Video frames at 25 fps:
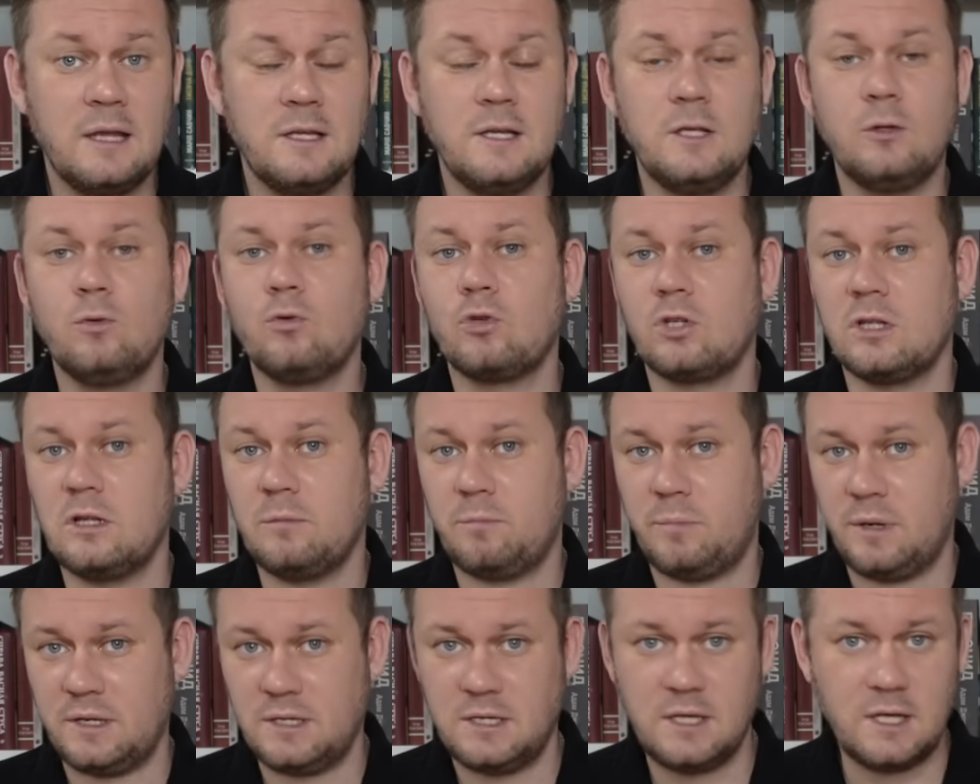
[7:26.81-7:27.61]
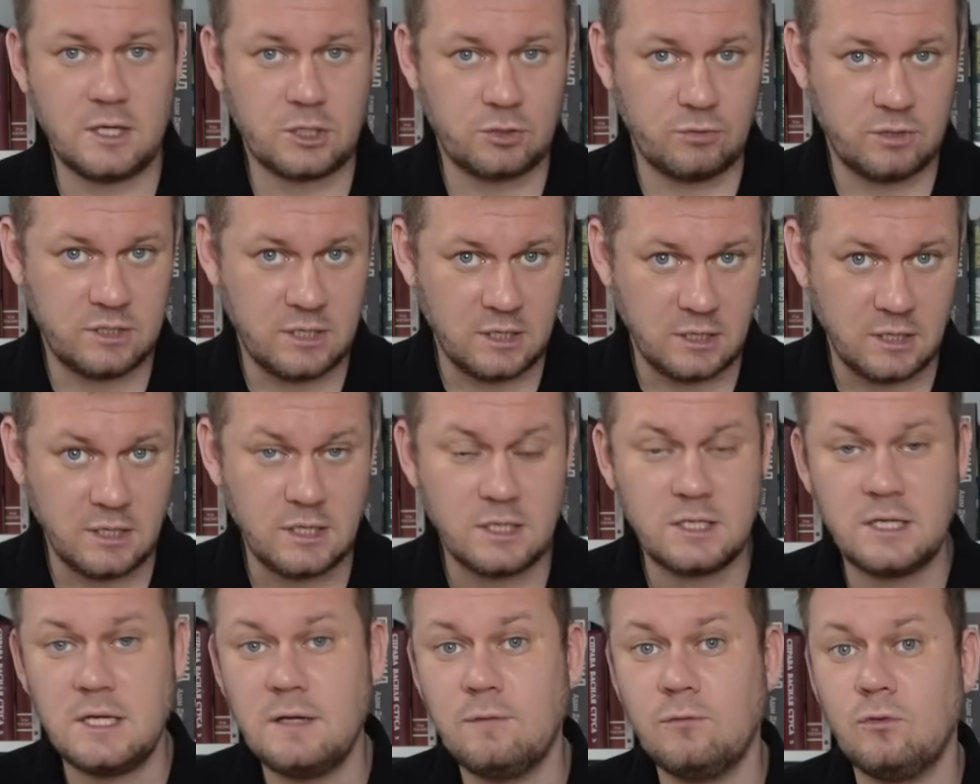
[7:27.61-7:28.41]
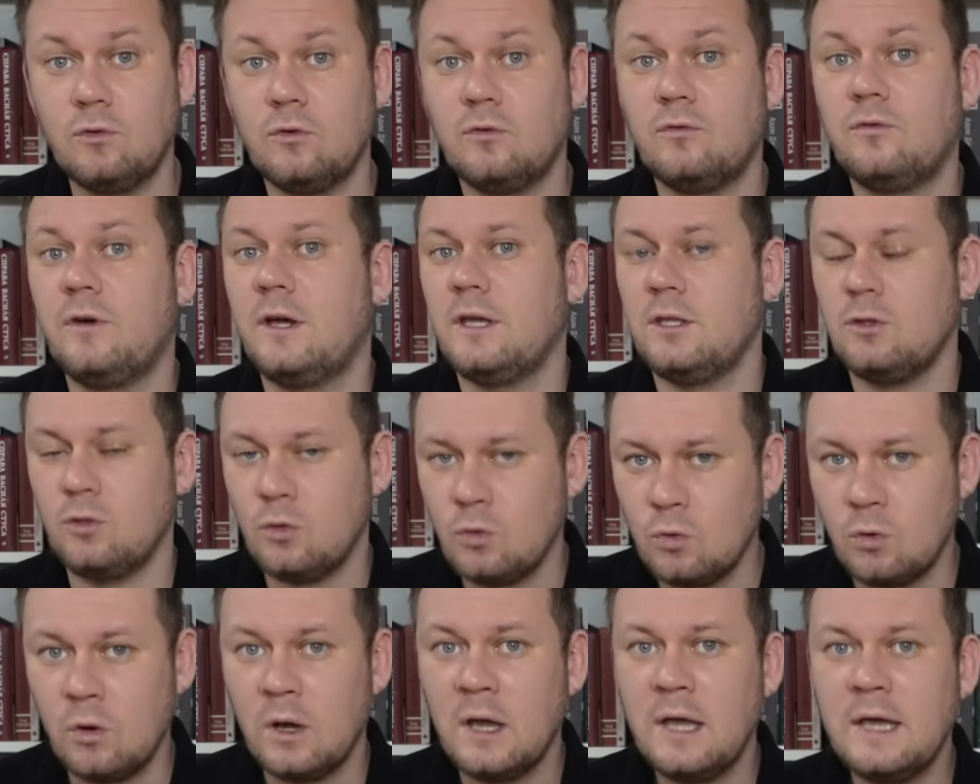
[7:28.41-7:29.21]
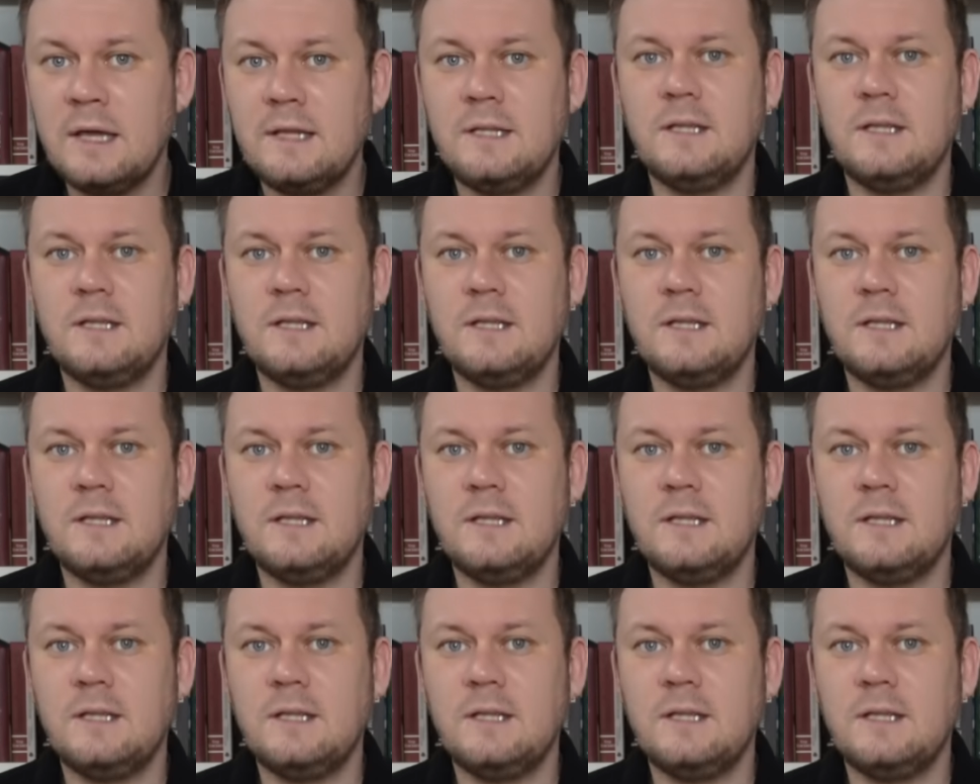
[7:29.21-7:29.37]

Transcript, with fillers: Не нужно поддерживать агрессивную войну,